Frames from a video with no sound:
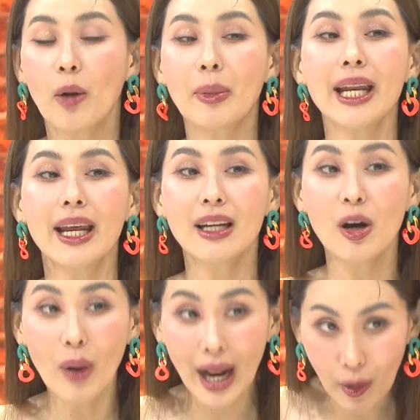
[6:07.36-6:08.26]
เราไม่เน้นเรื่
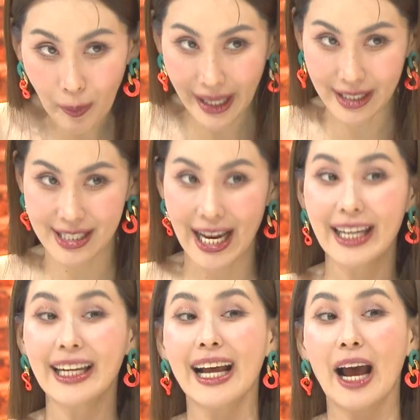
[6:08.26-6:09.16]
องว่าเราไปใช้
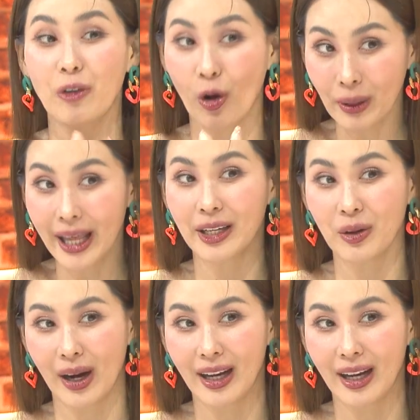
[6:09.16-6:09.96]
ในการร้องเพลงดีกว่า